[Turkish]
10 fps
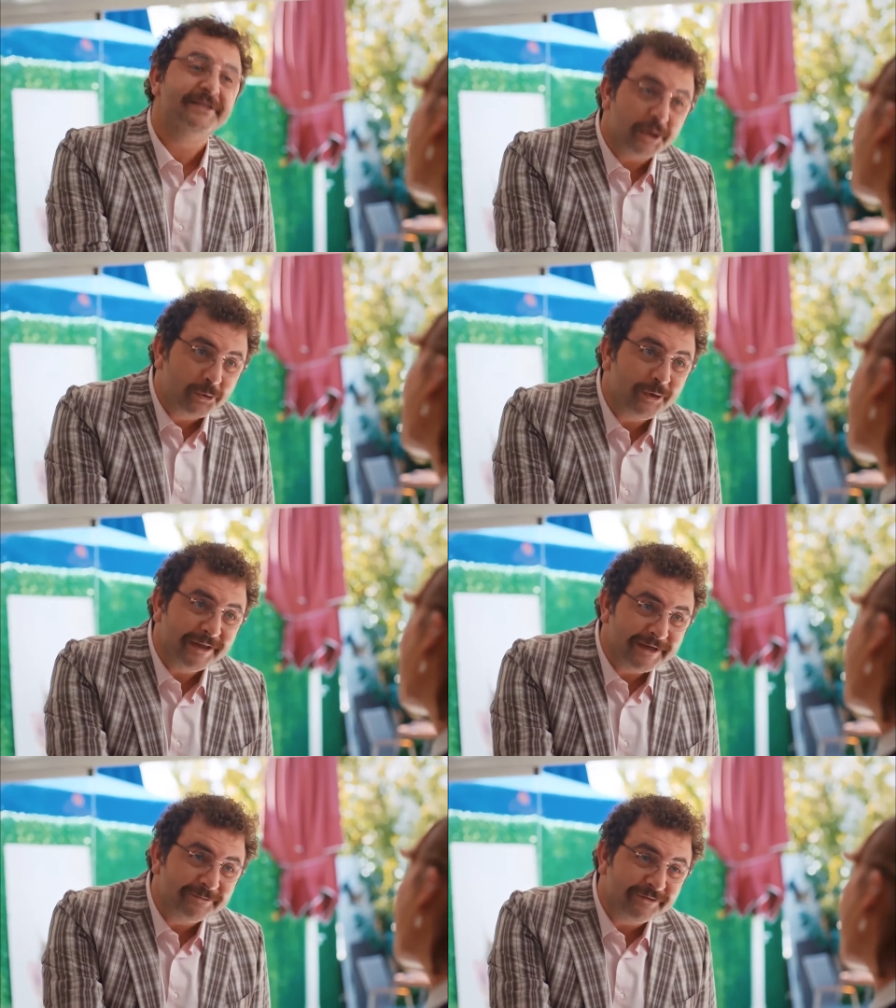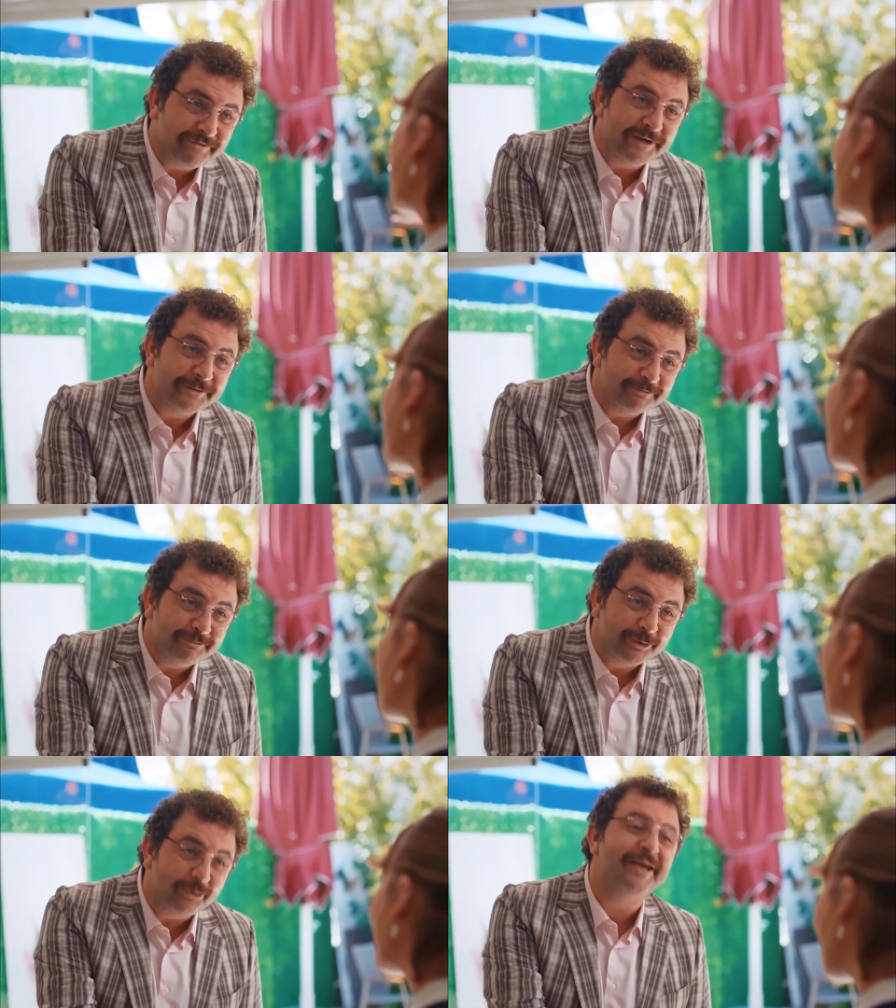Teşekkür ederim efendim.
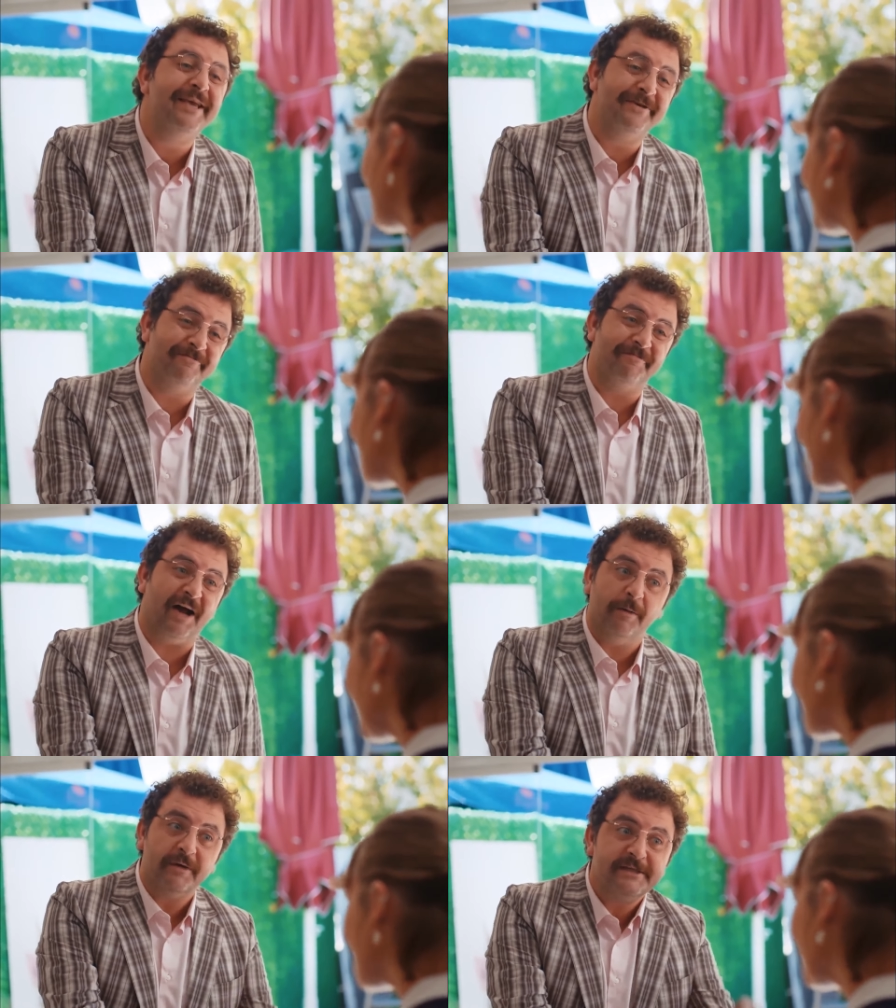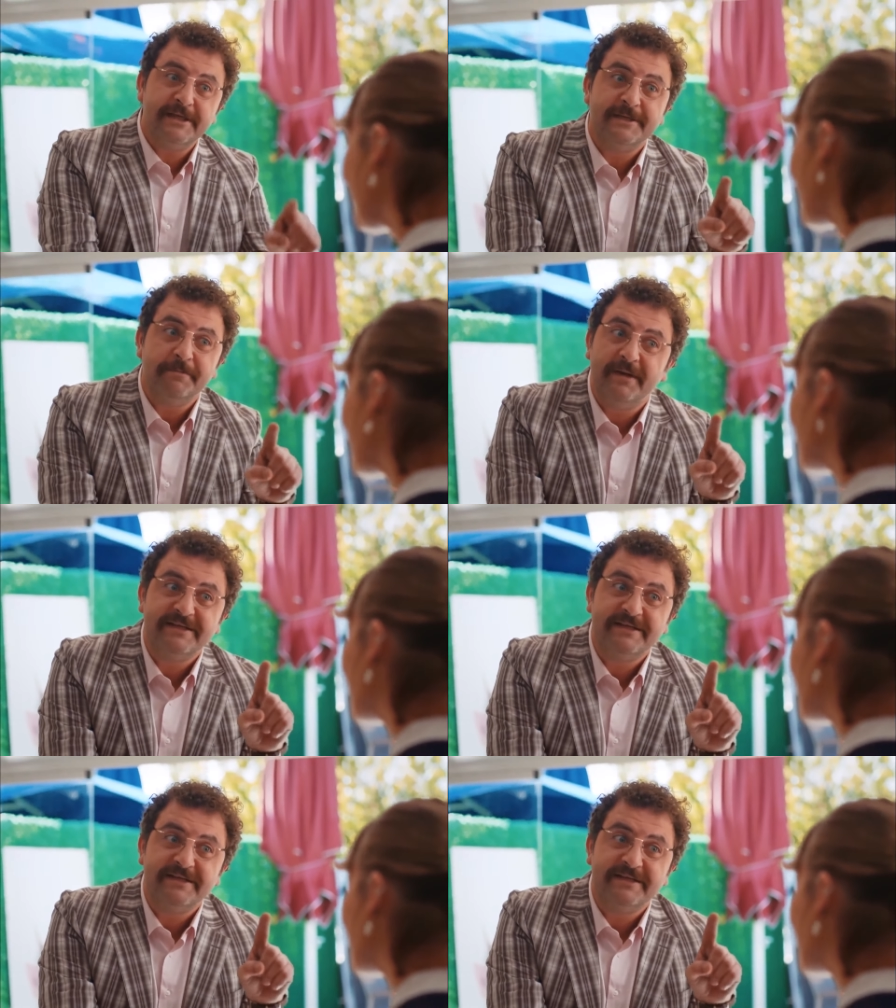Çok iyiyim. Ama sizin